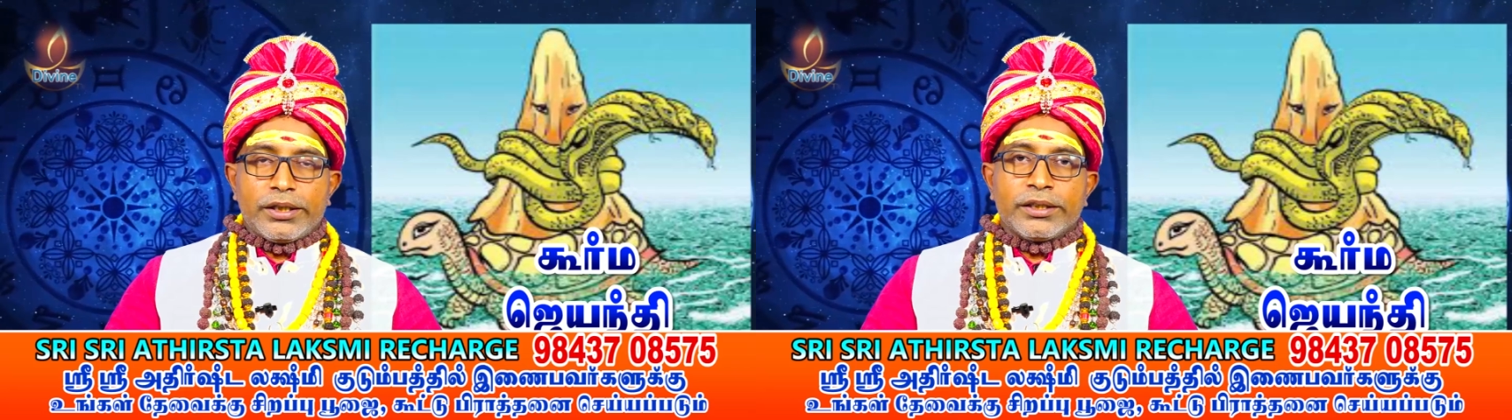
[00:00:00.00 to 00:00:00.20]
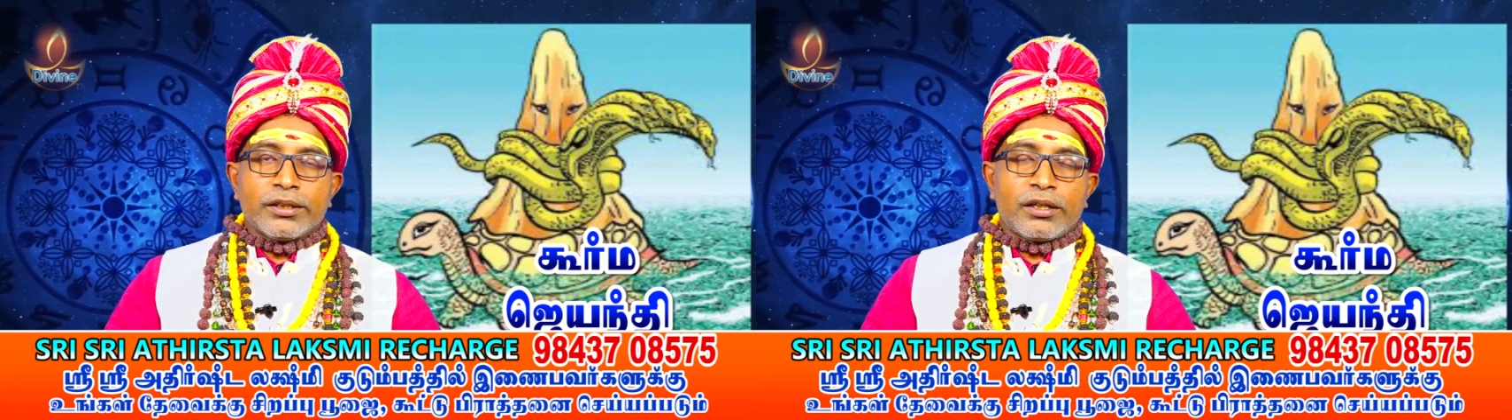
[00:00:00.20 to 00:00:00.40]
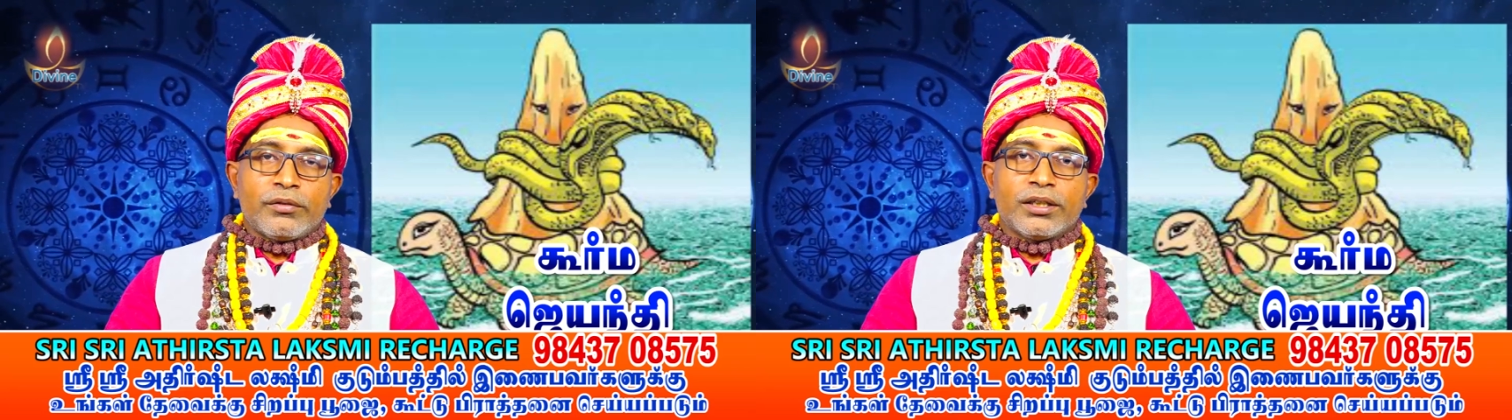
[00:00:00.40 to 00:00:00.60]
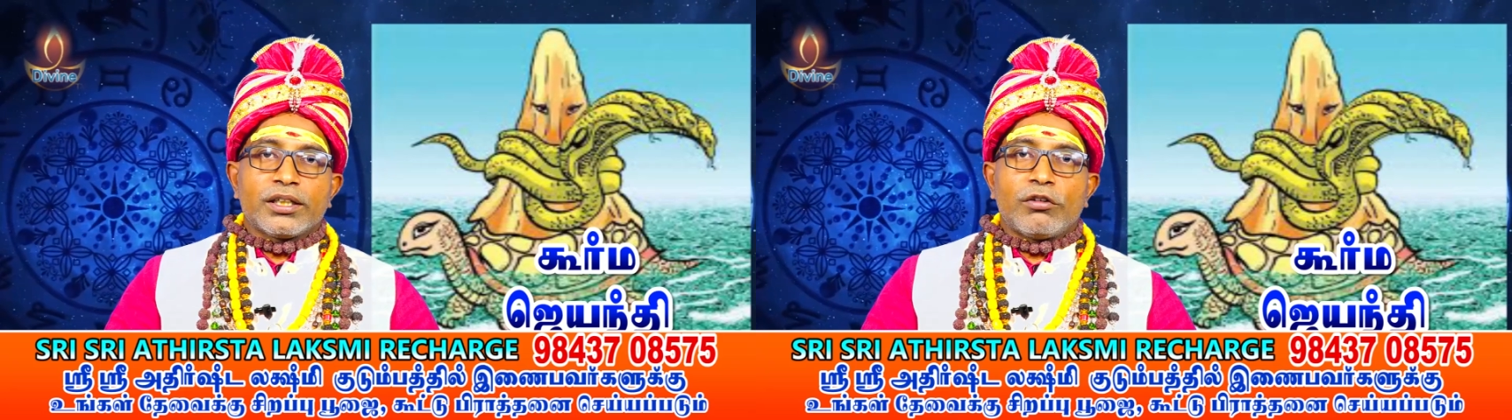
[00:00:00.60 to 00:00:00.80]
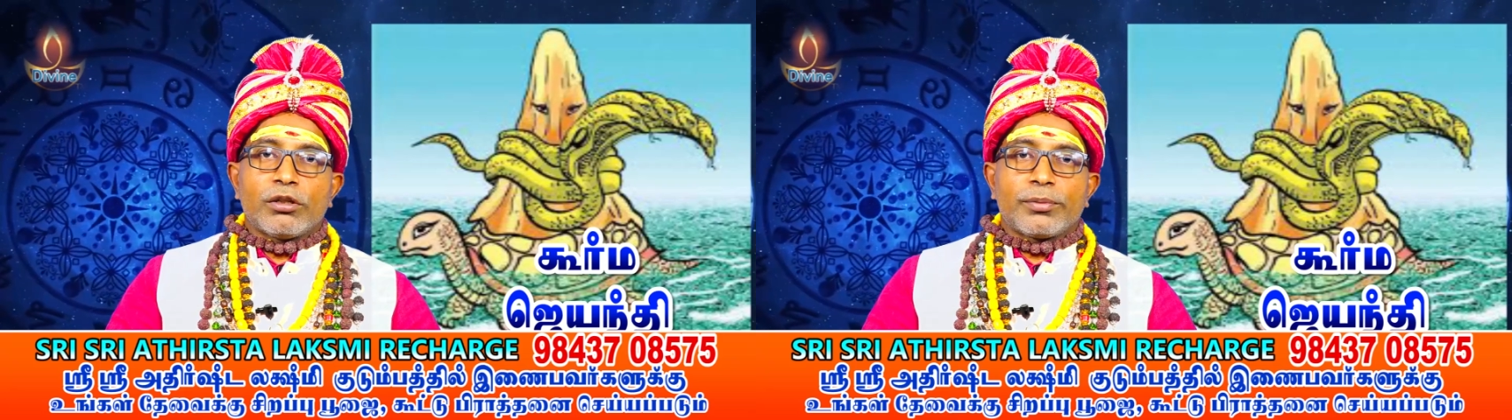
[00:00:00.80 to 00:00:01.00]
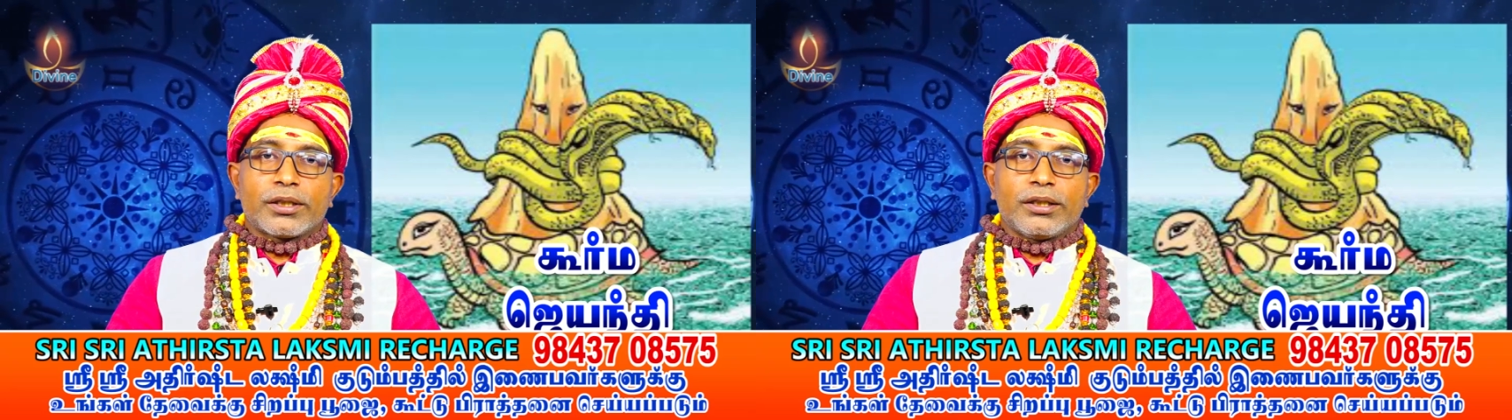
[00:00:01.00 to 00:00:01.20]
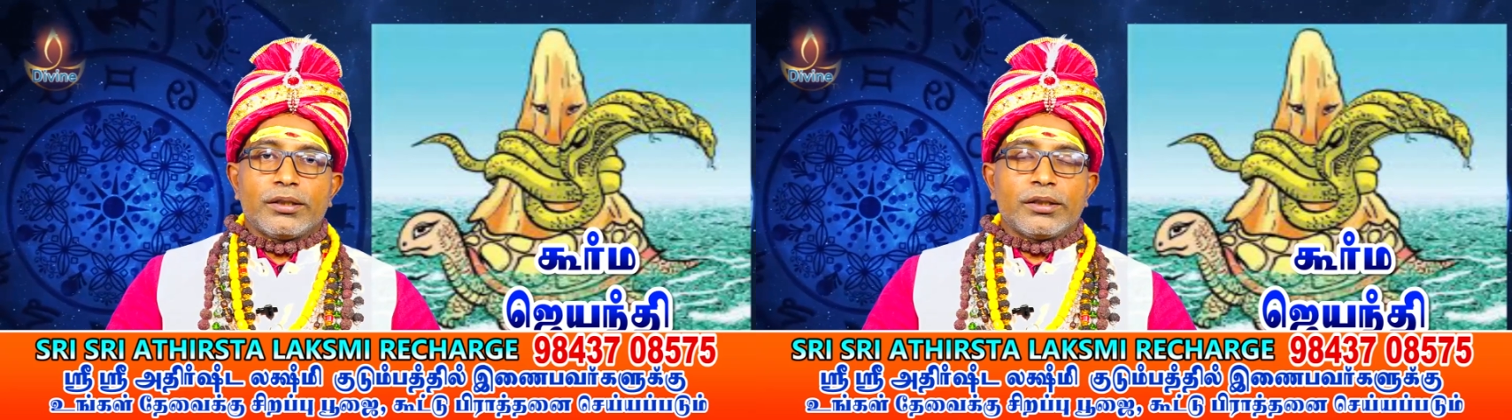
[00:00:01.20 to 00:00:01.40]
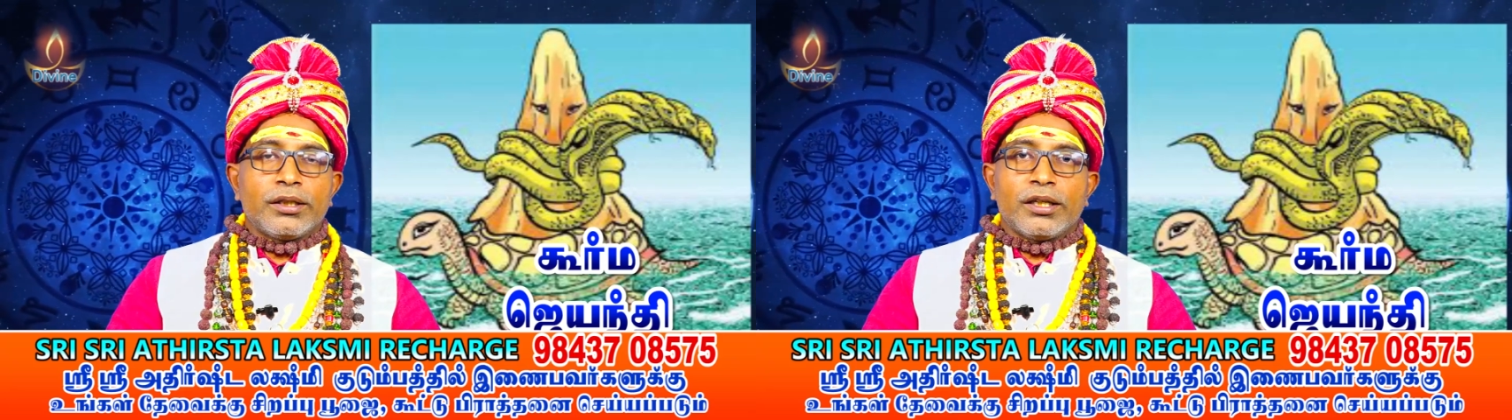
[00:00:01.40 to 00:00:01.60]
இந்திரன் வந்து கவலைப்படுறாரு
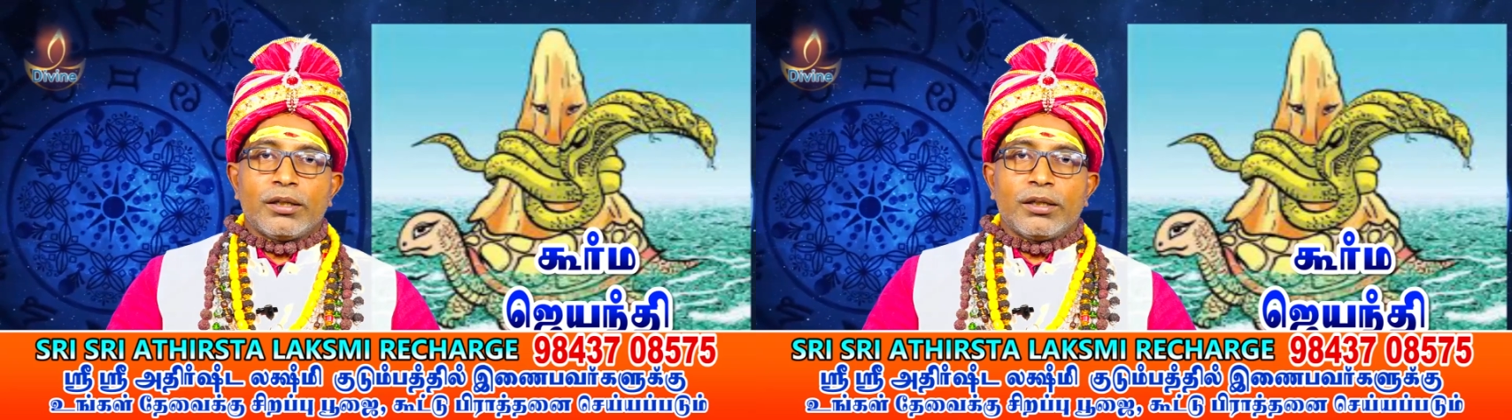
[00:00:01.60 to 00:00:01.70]
இல்லை